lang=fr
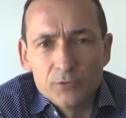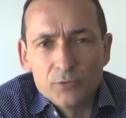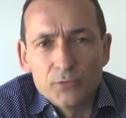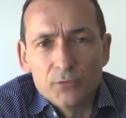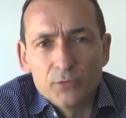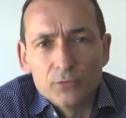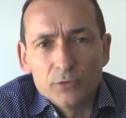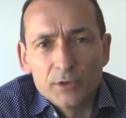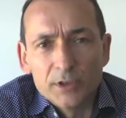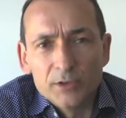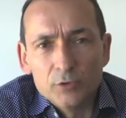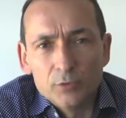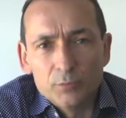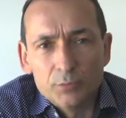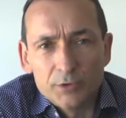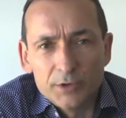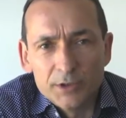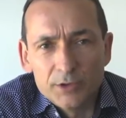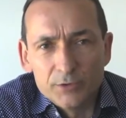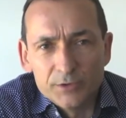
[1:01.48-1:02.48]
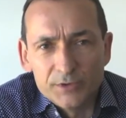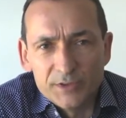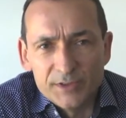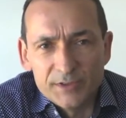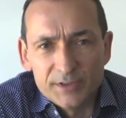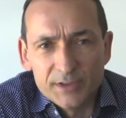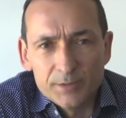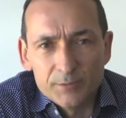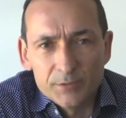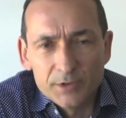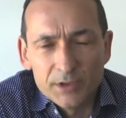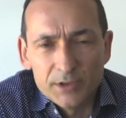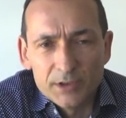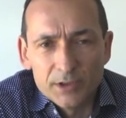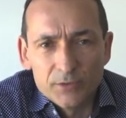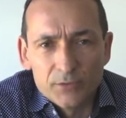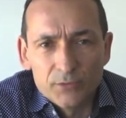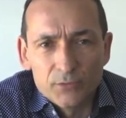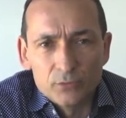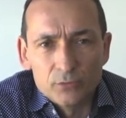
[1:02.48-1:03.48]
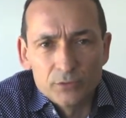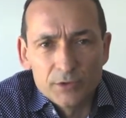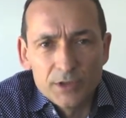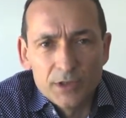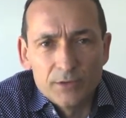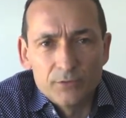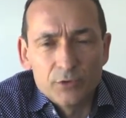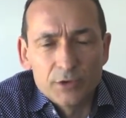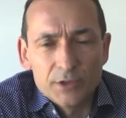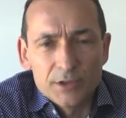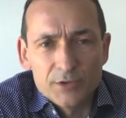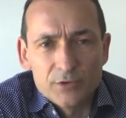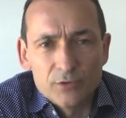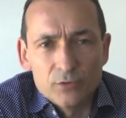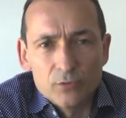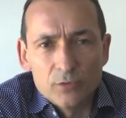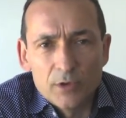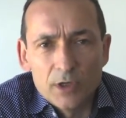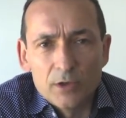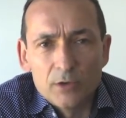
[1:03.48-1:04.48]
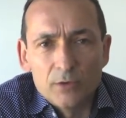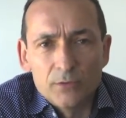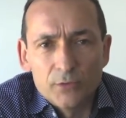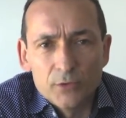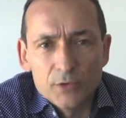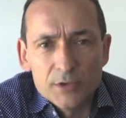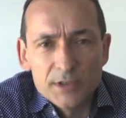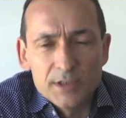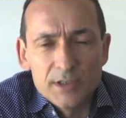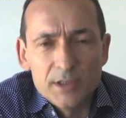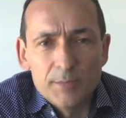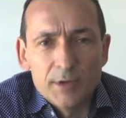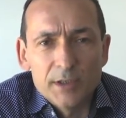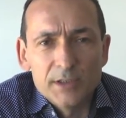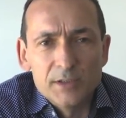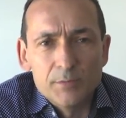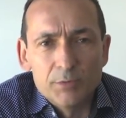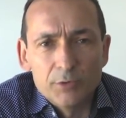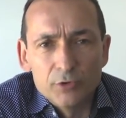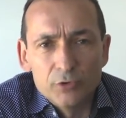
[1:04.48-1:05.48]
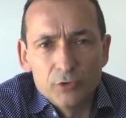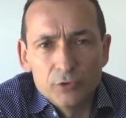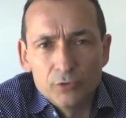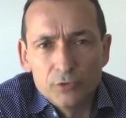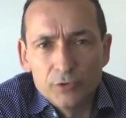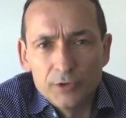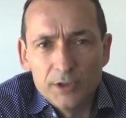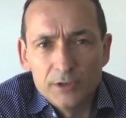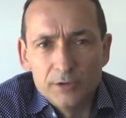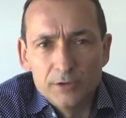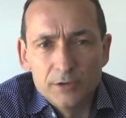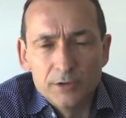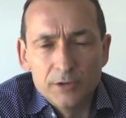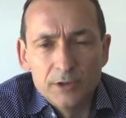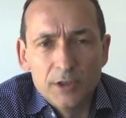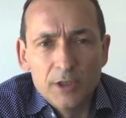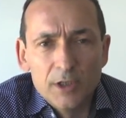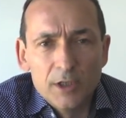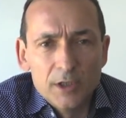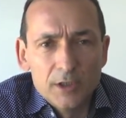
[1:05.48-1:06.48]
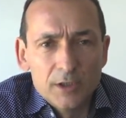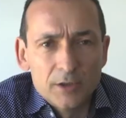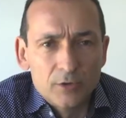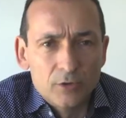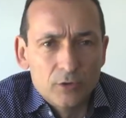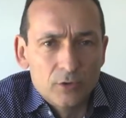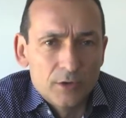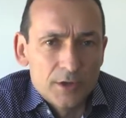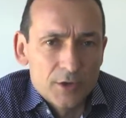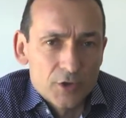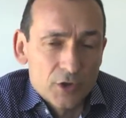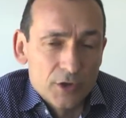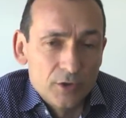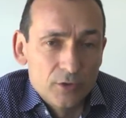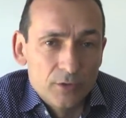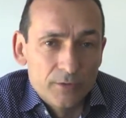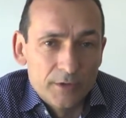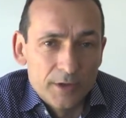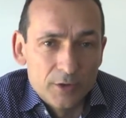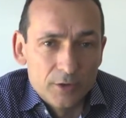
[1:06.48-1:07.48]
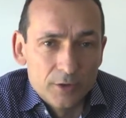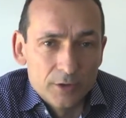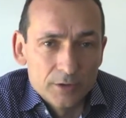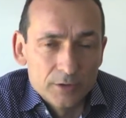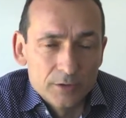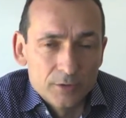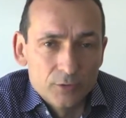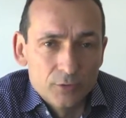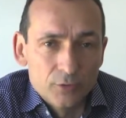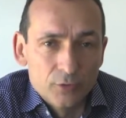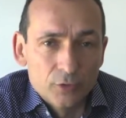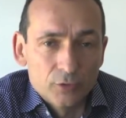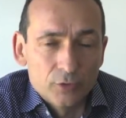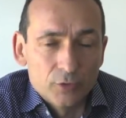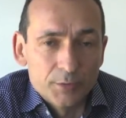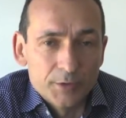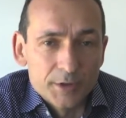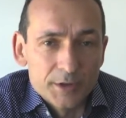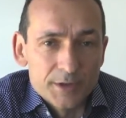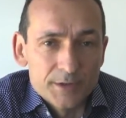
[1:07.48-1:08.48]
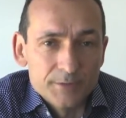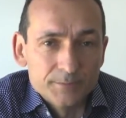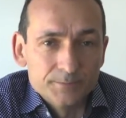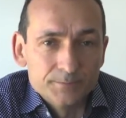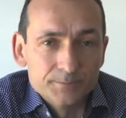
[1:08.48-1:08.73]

du Fonds Danone pour l'écosystème, qui est un fonds qui a vocation à renforcer les parties prenantes de Danone dans la chaîne de valeur de l'entreprise.